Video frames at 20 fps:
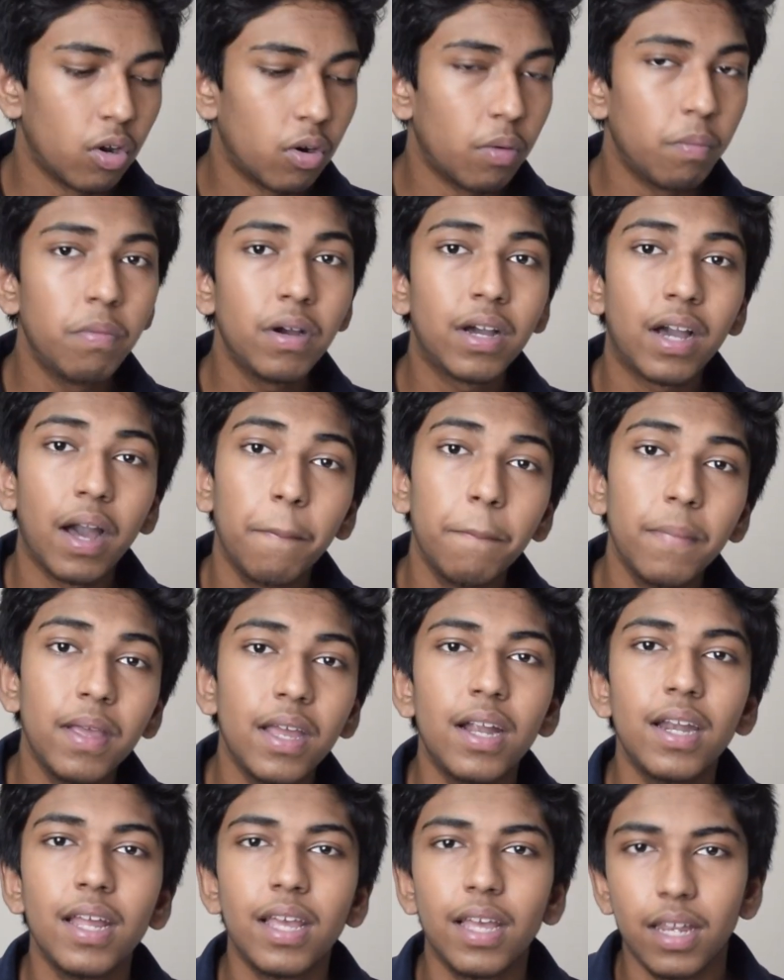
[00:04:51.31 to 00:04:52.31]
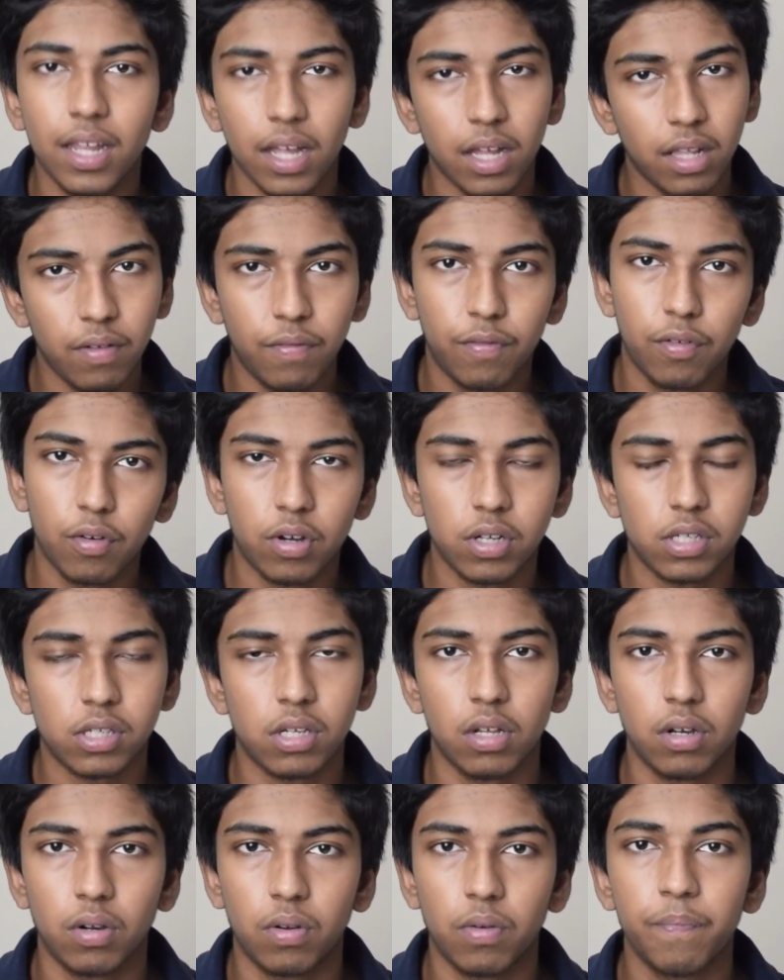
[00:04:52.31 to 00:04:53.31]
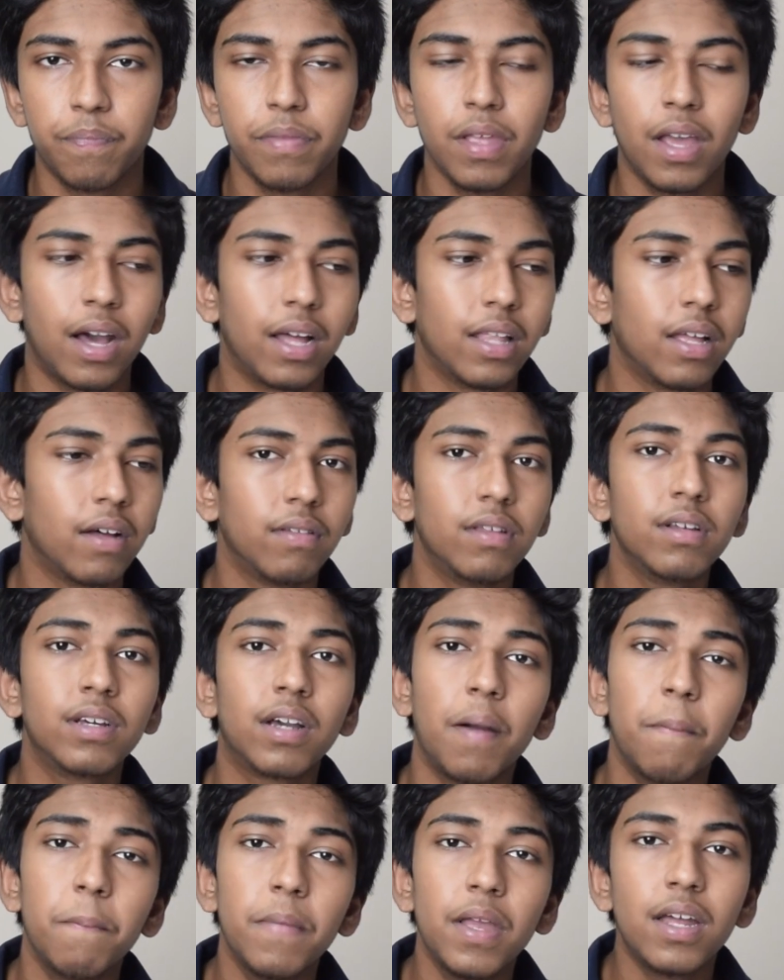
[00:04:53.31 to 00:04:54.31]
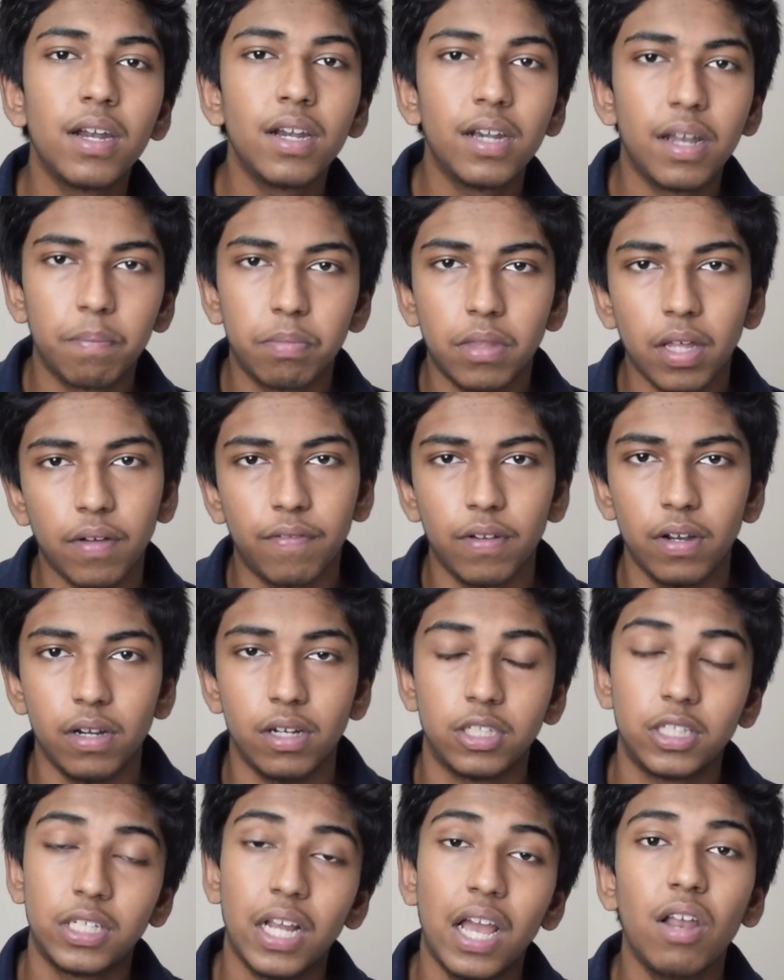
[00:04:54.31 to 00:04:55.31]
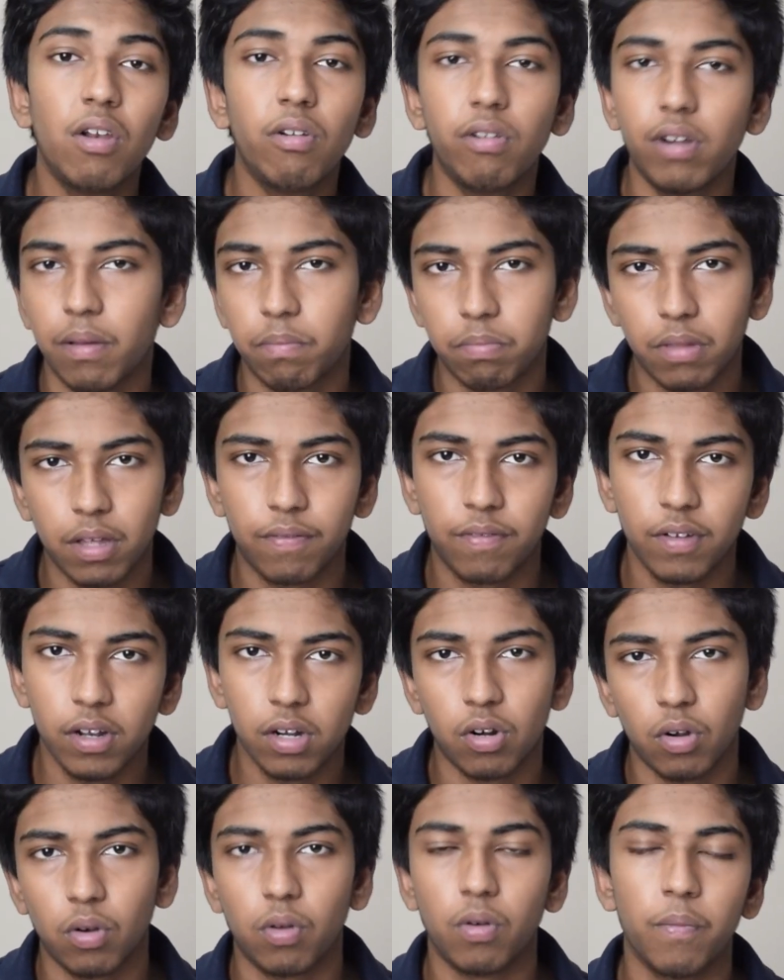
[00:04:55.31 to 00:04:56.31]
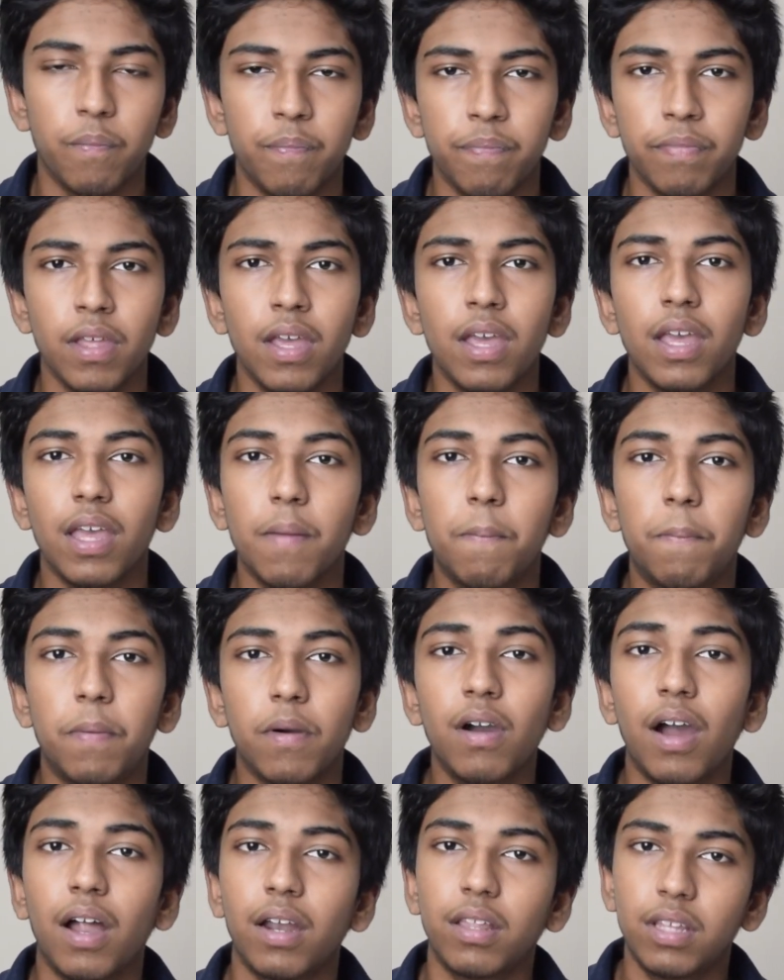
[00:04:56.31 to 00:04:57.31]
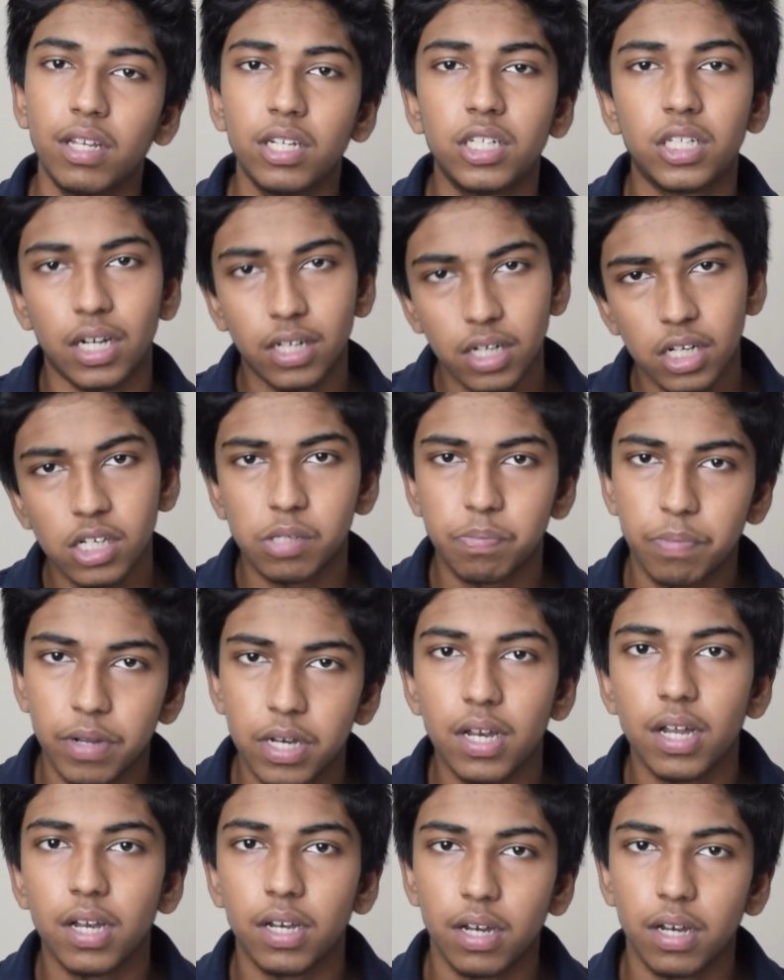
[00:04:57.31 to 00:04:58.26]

ரொம்ப கம்மியான ஏரியா தான் ஃபோக்கஸில் இருக்கும் அதாவது கம்மியான டெப்த் ஆஃப் ஃபீல்டு ஷாலோ டெப்த் ஆஃப் ஃபீல்டு இருக்கும் இப்போ அடுத்தது ஷட்டர் ஸ்பீட்னா